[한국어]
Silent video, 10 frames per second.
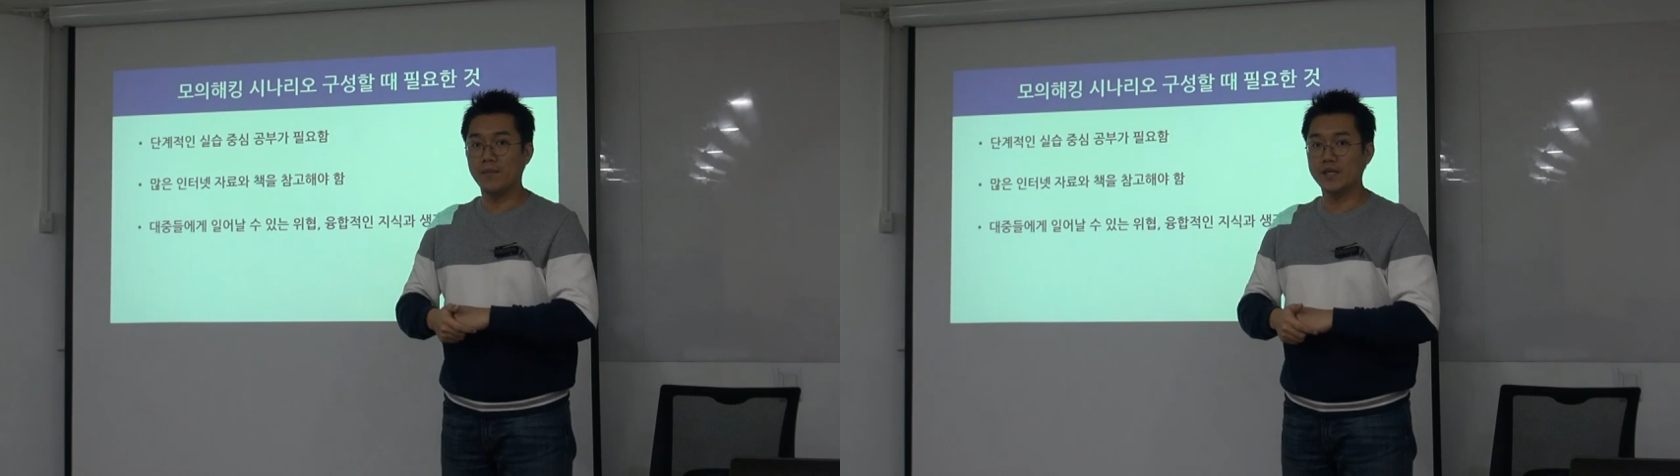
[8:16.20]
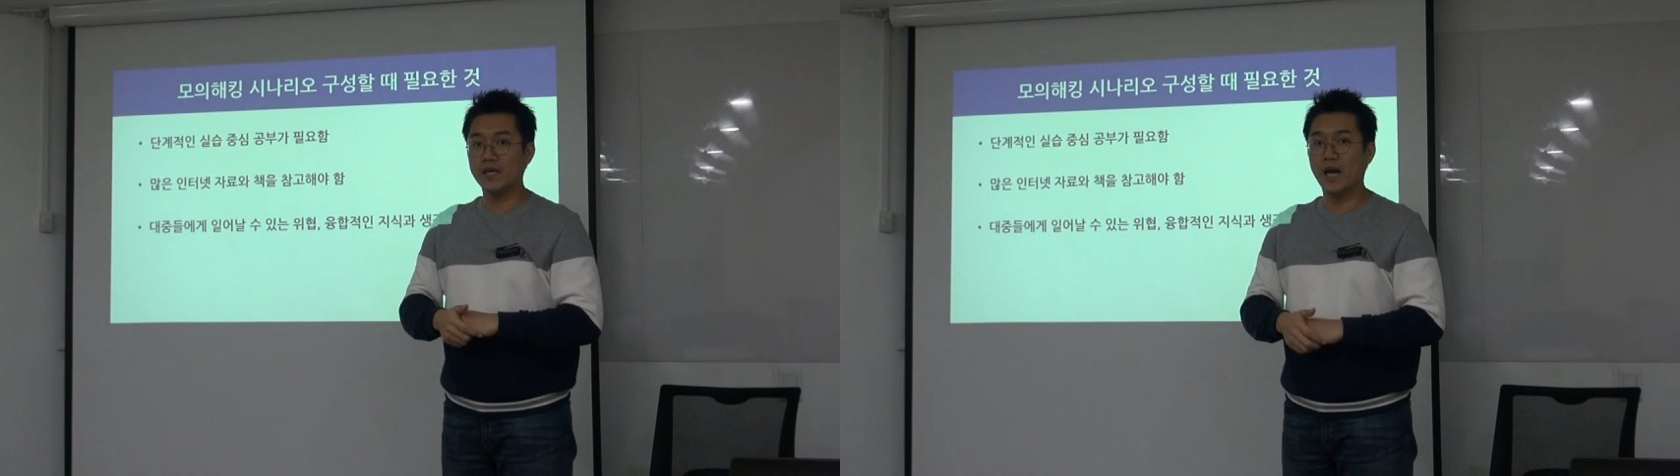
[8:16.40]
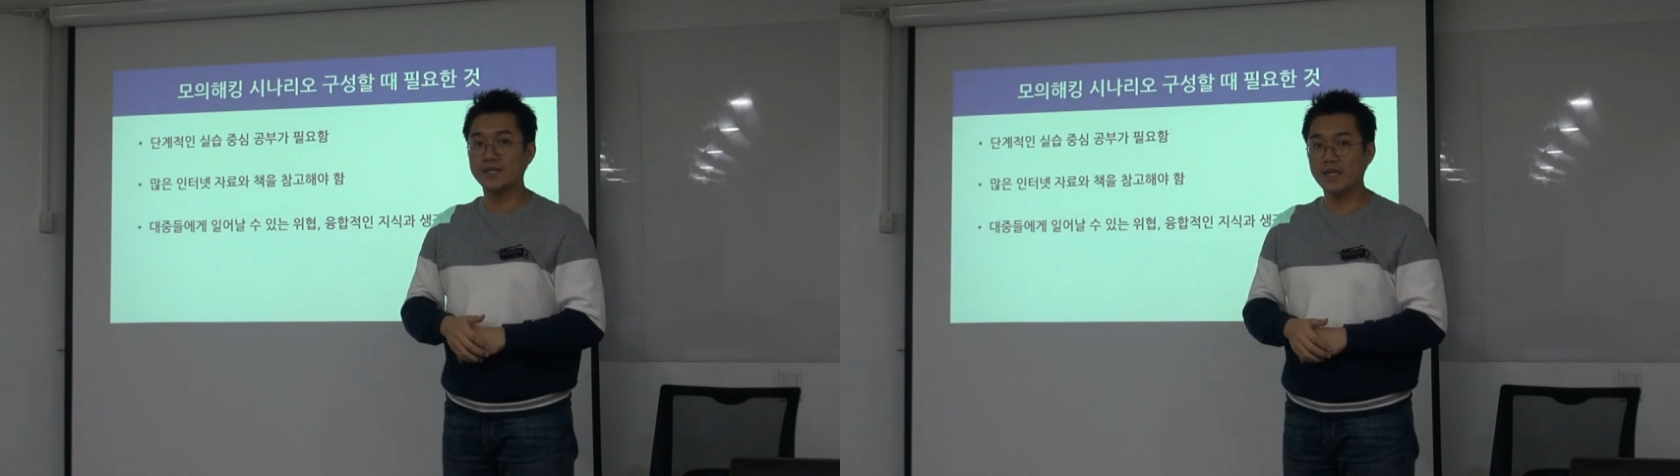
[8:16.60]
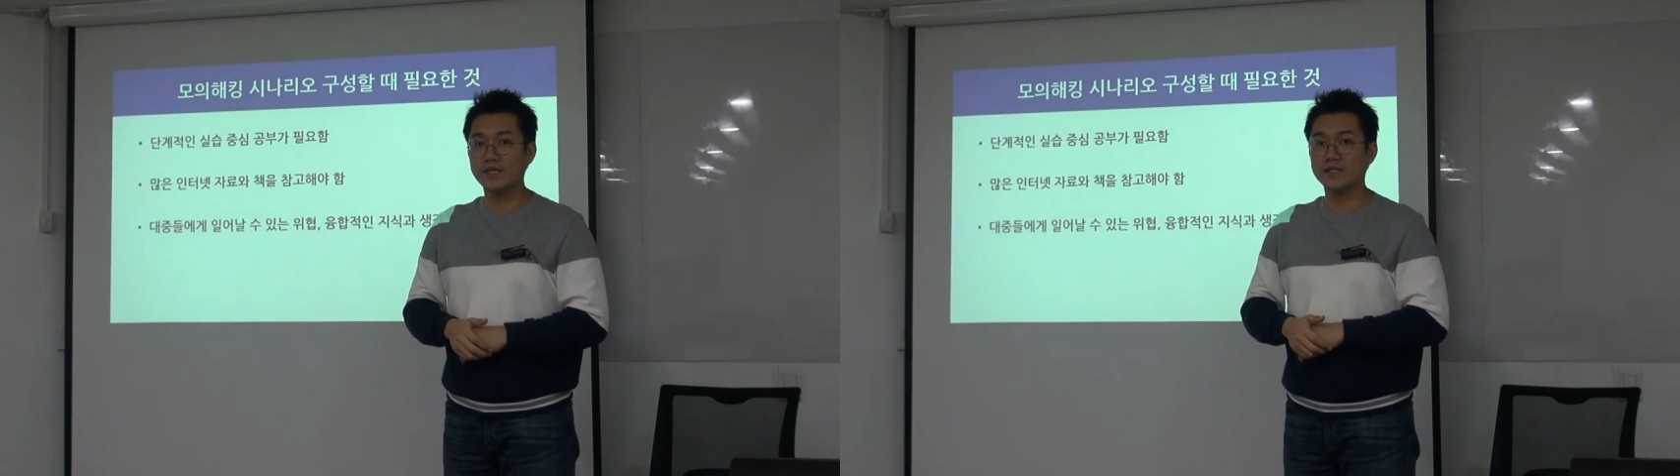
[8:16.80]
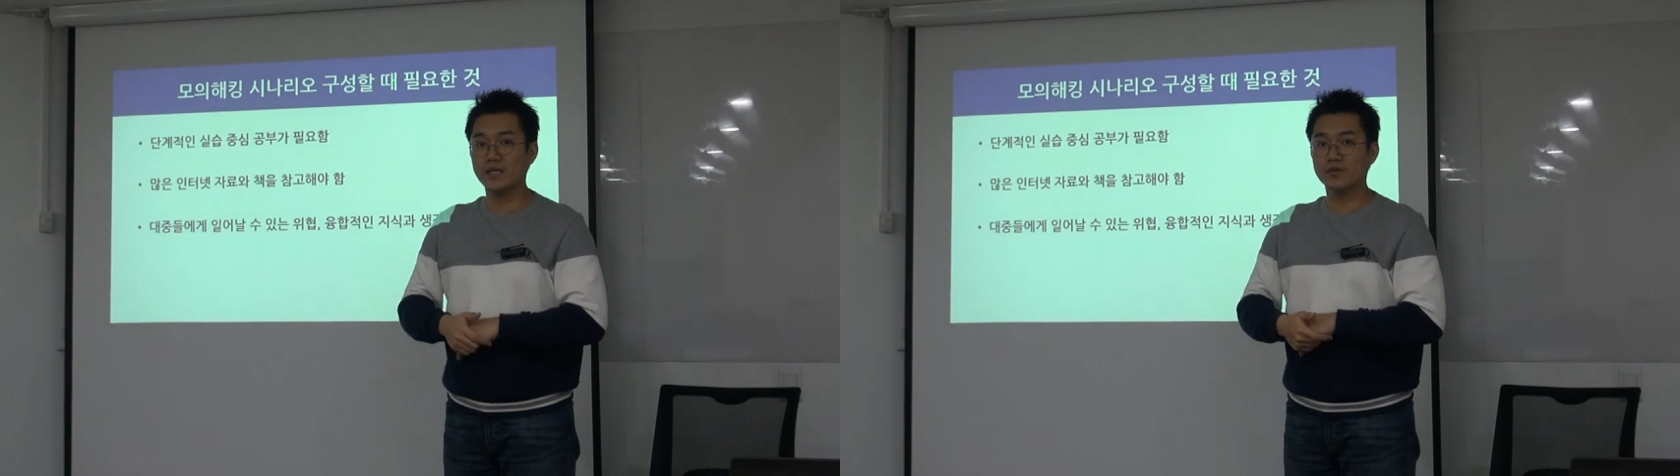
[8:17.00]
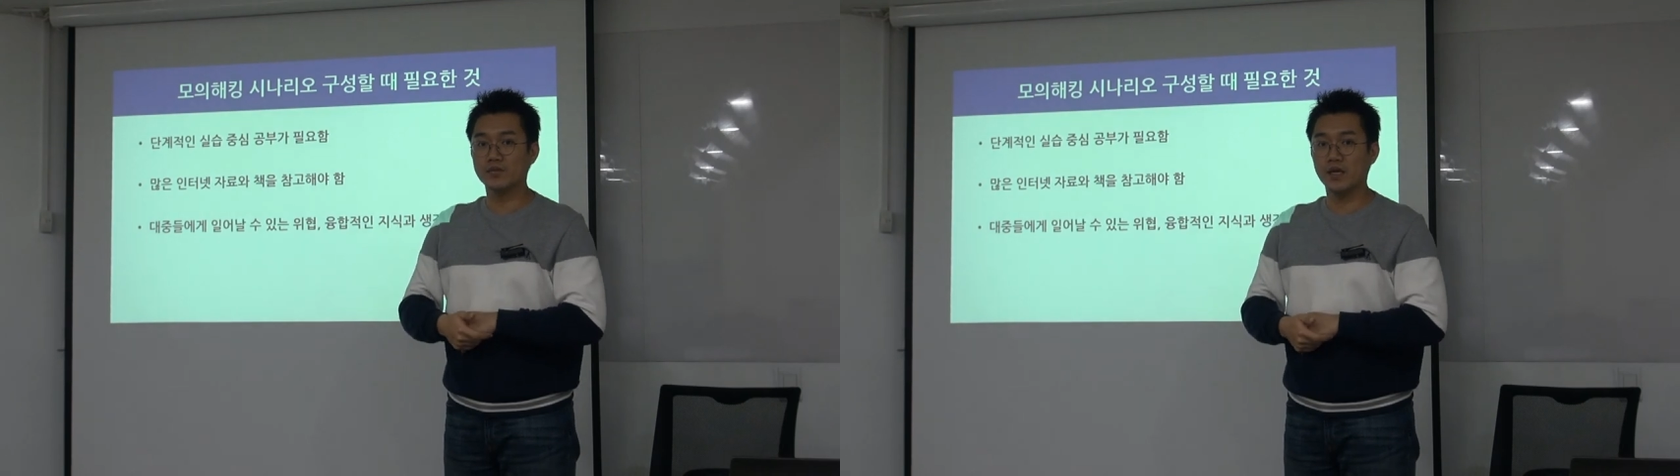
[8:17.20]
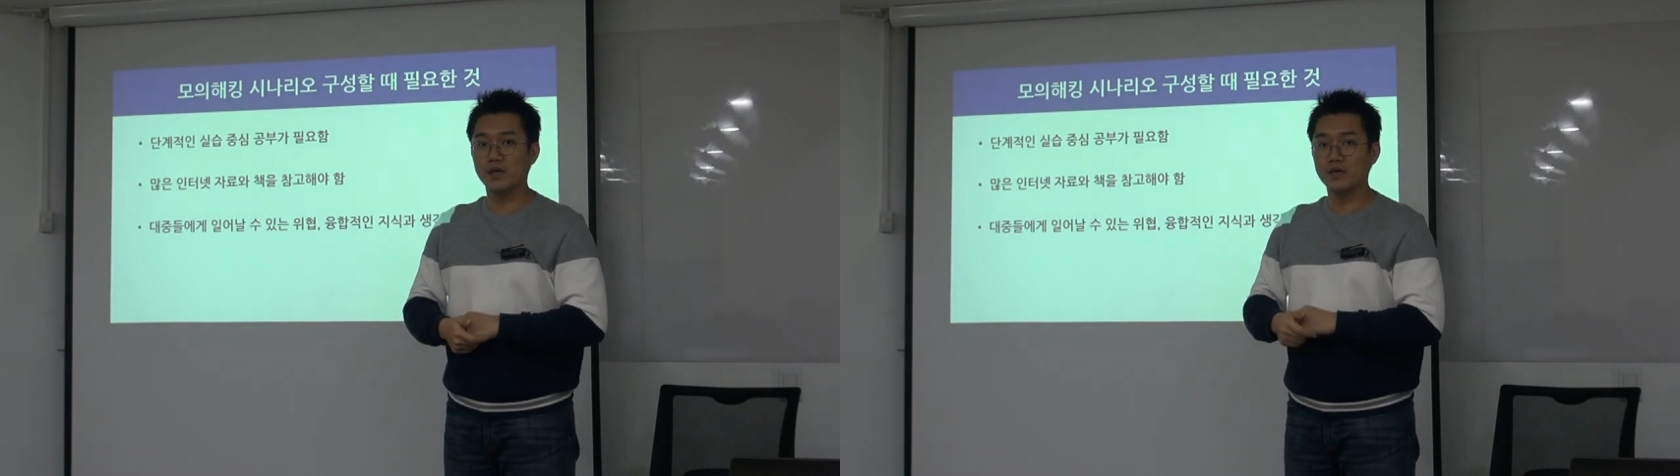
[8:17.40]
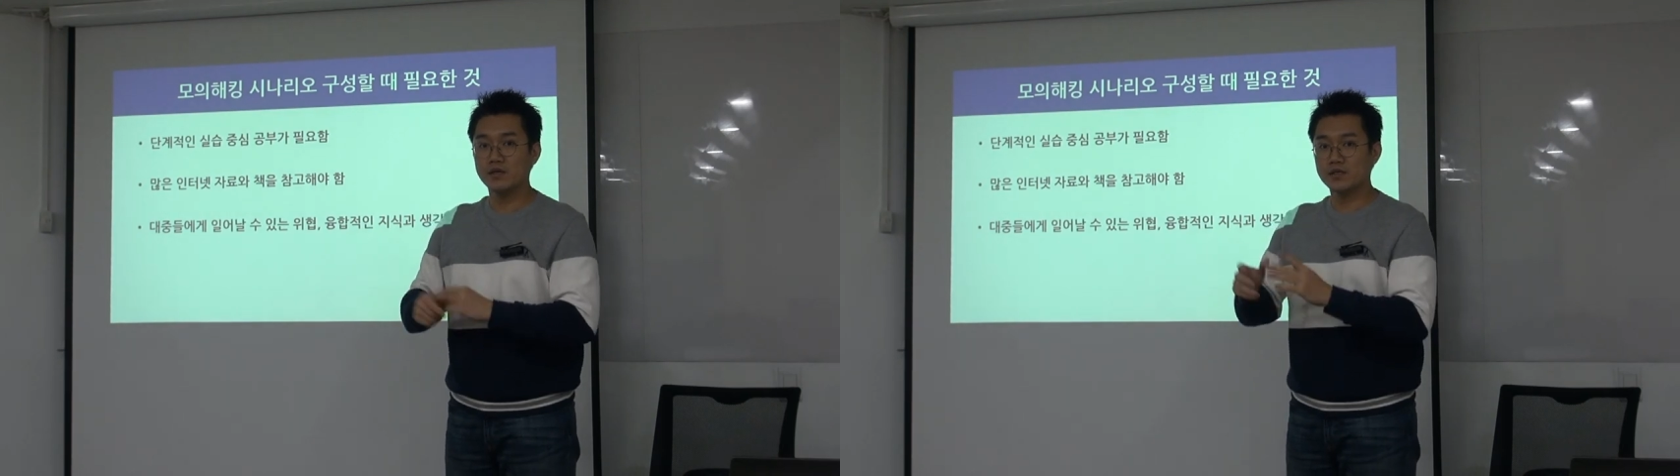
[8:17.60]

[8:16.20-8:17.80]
많이 안 됐기 때문에